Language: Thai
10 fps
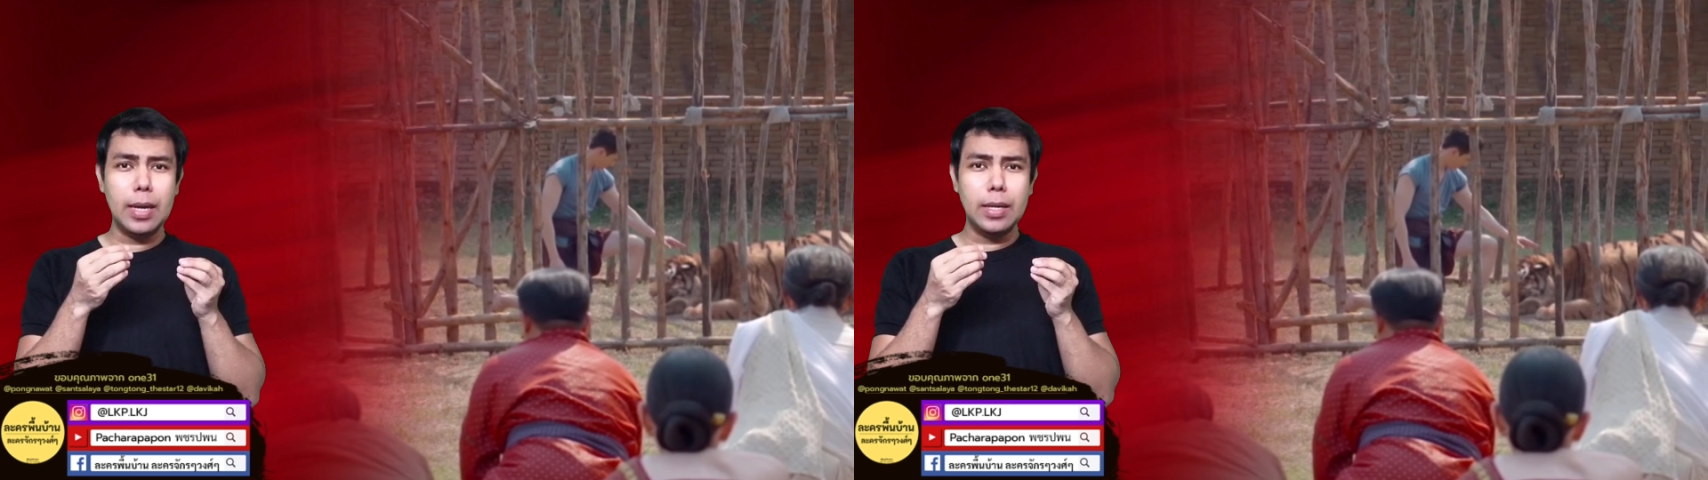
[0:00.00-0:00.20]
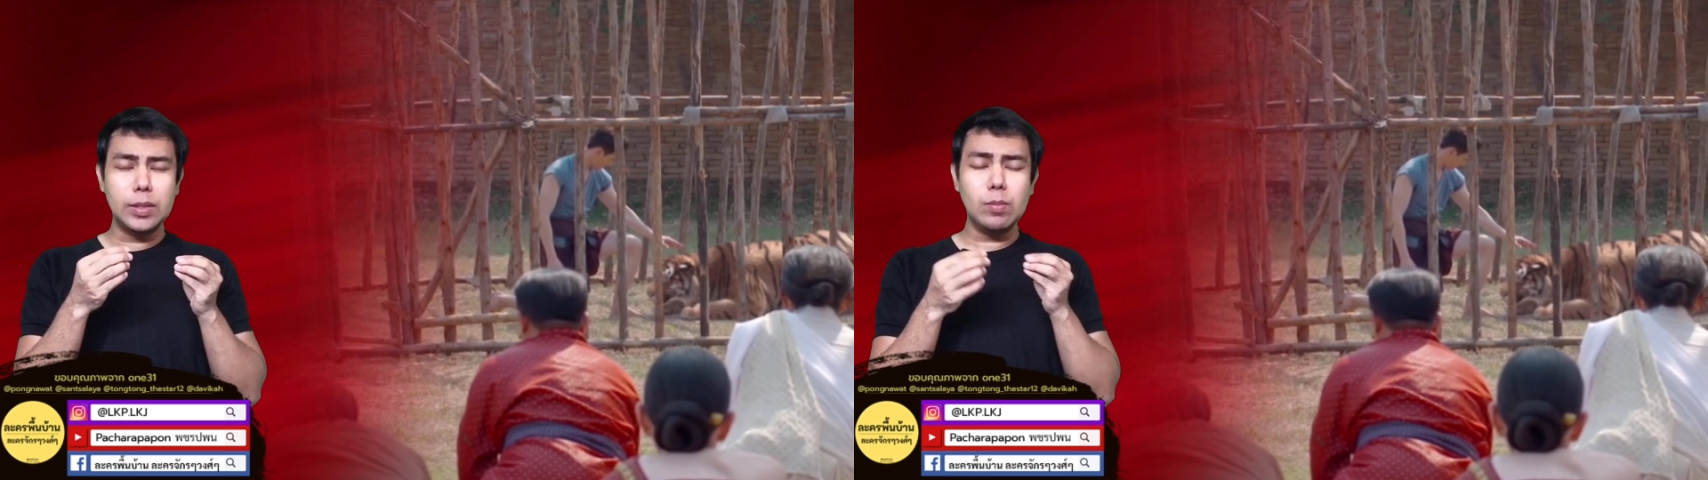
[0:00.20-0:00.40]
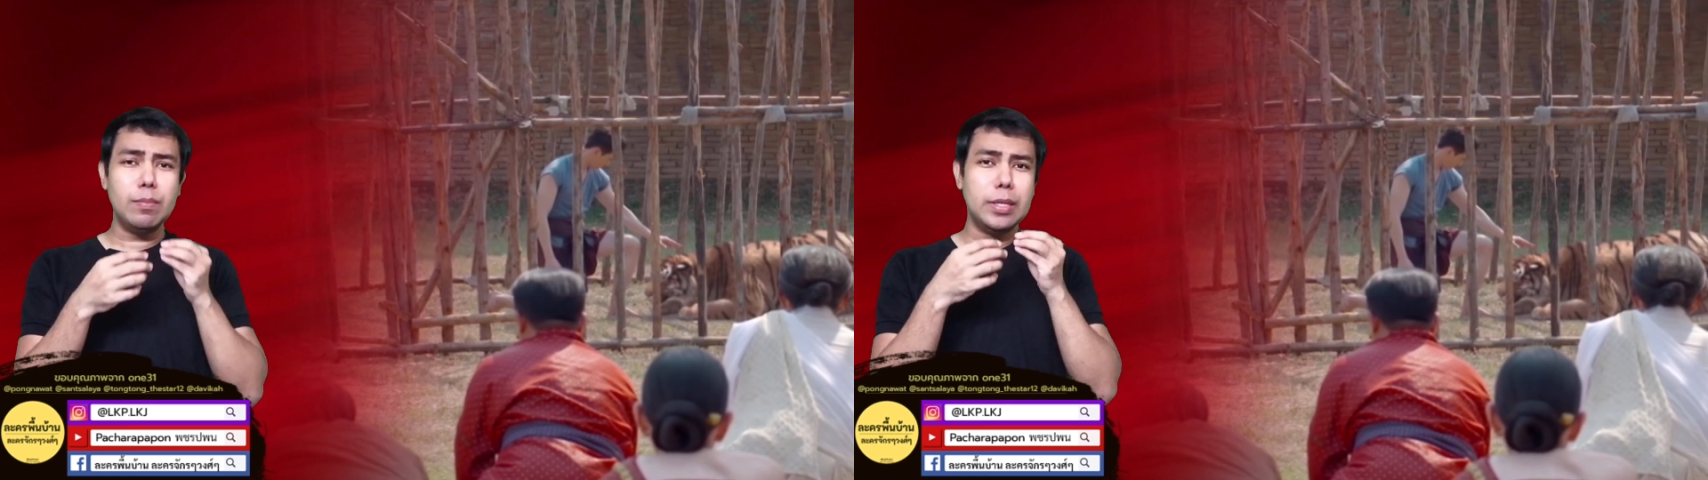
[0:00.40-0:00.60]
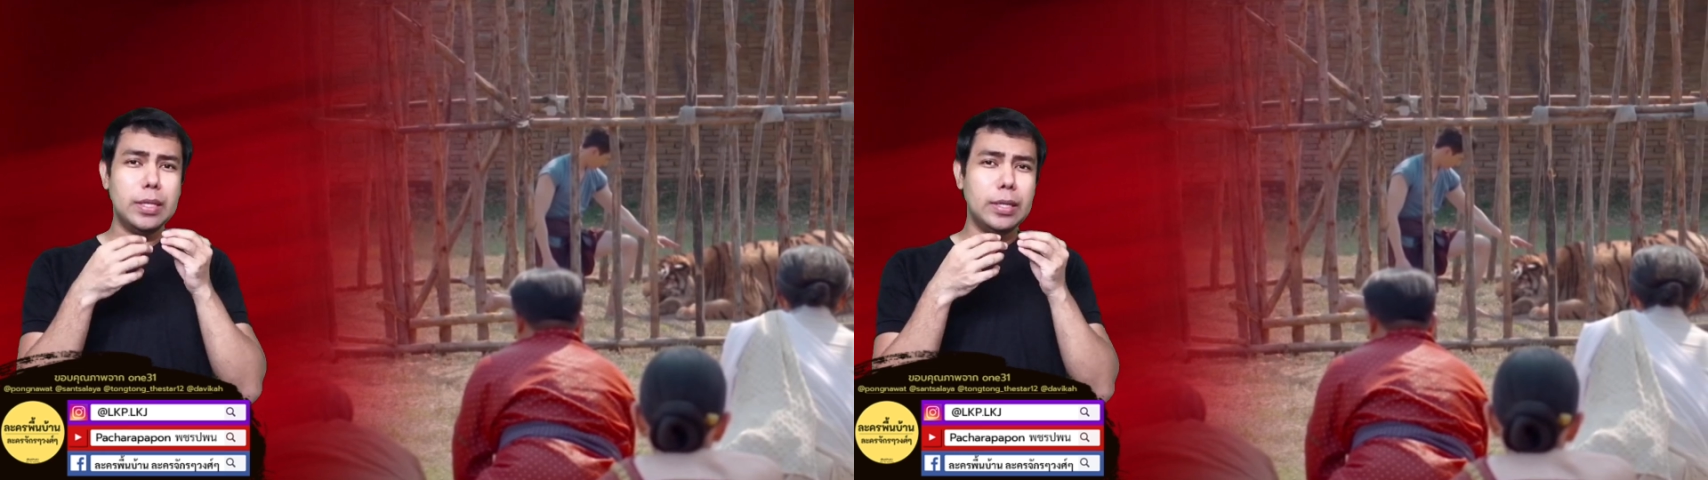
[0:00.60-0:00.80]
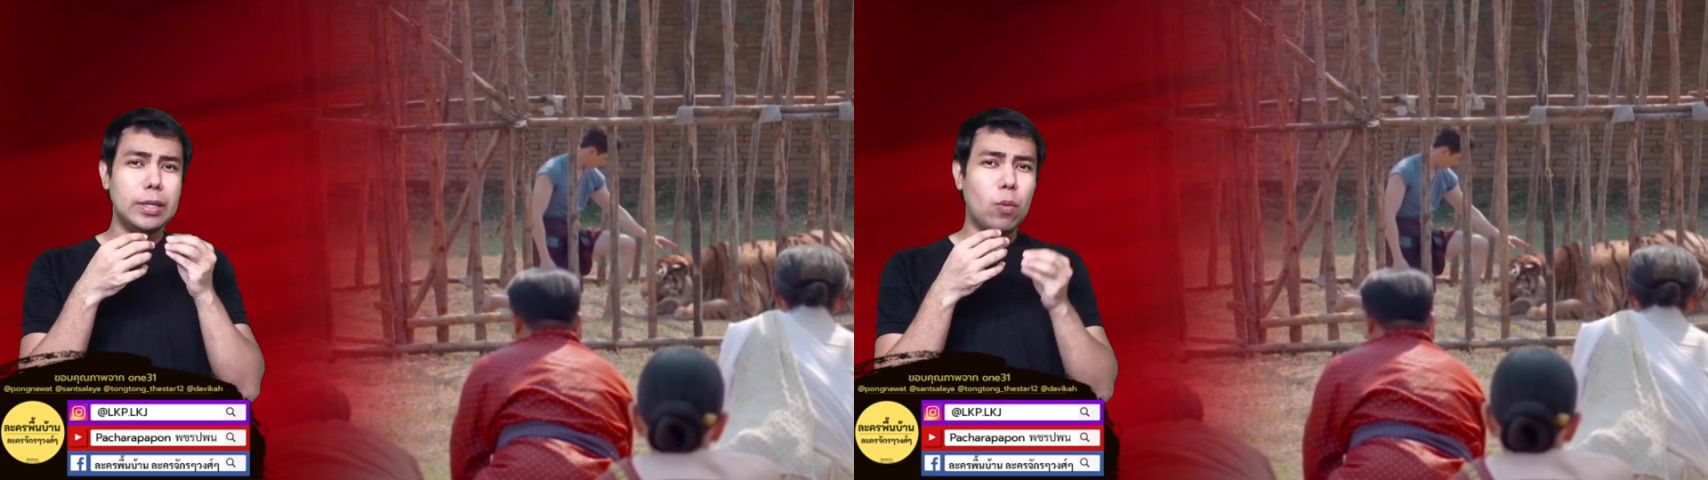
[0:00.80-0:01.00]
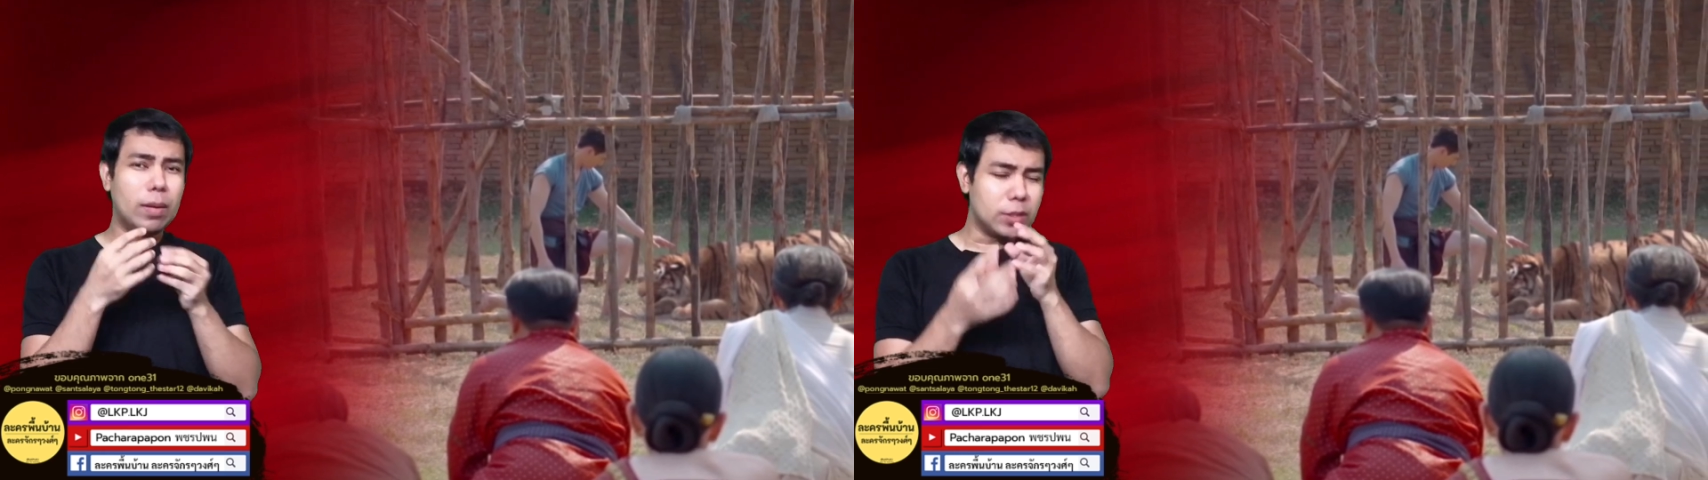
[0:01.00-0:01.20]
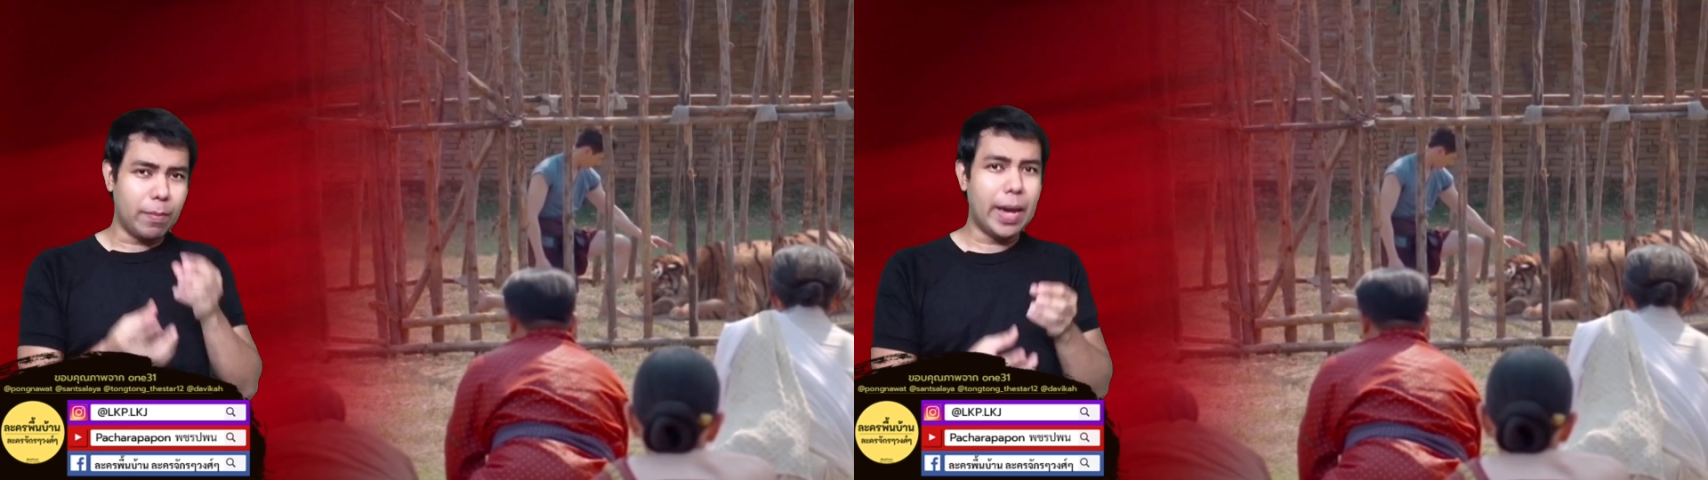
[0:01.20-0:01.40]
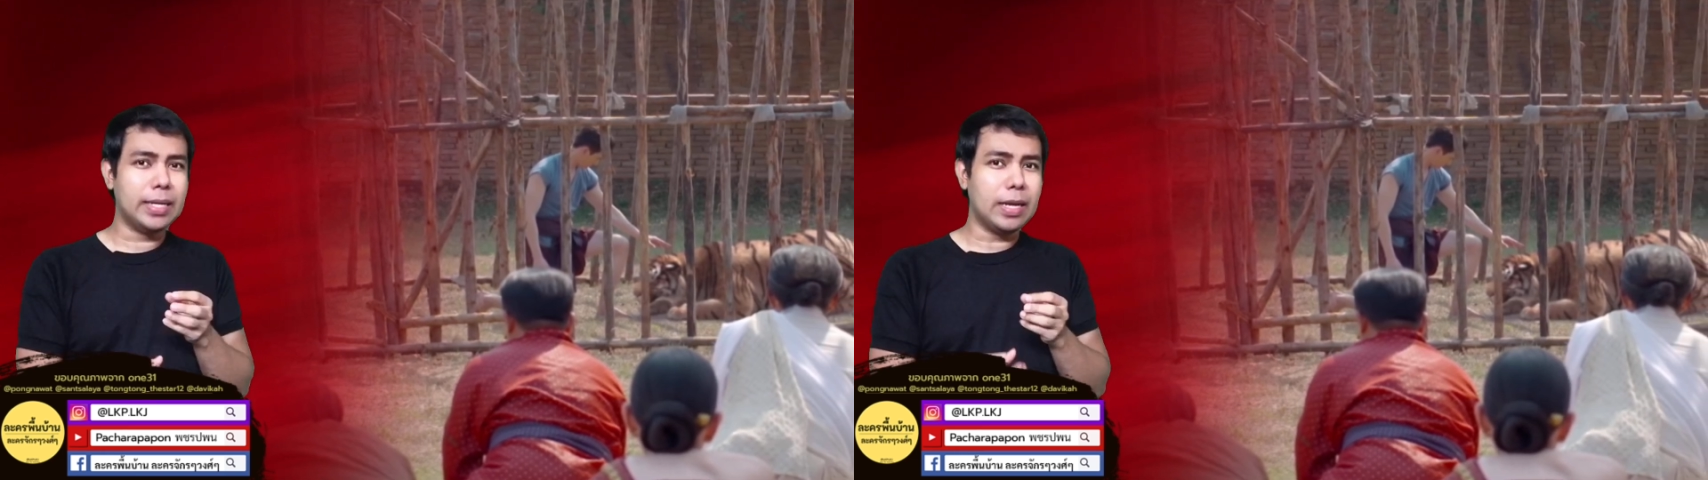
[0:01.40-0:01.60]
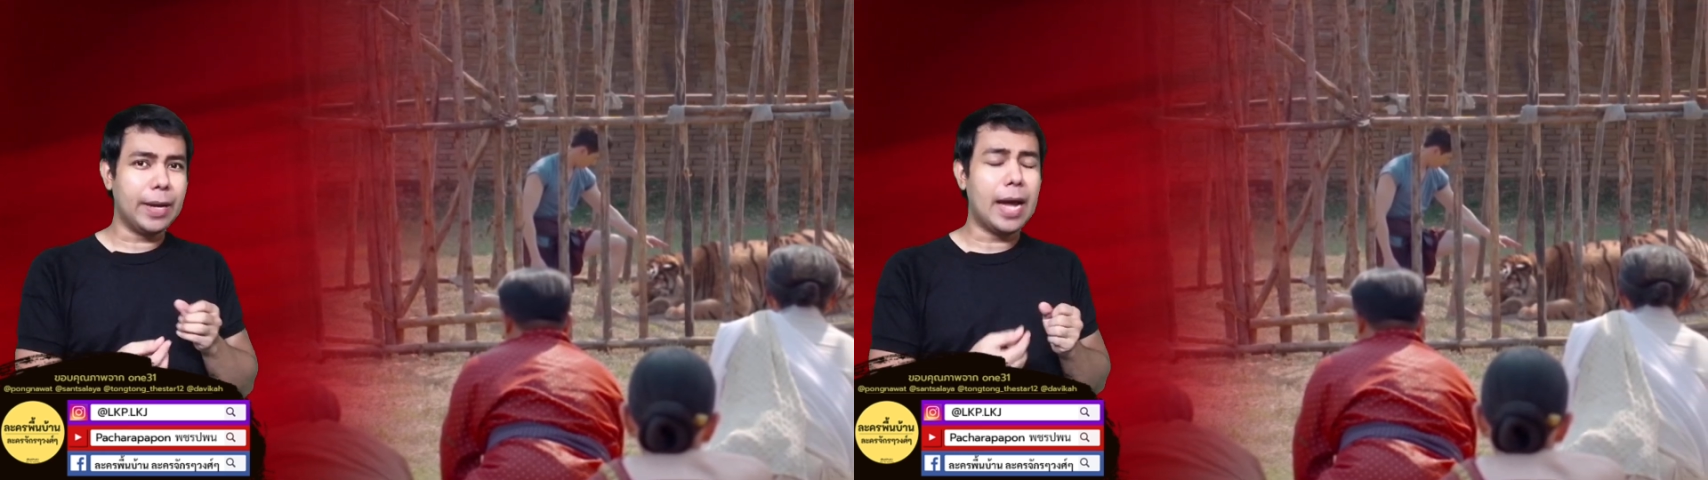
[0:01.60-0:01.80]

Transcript: ซึ่งมันมีความสัมพันธ์กับ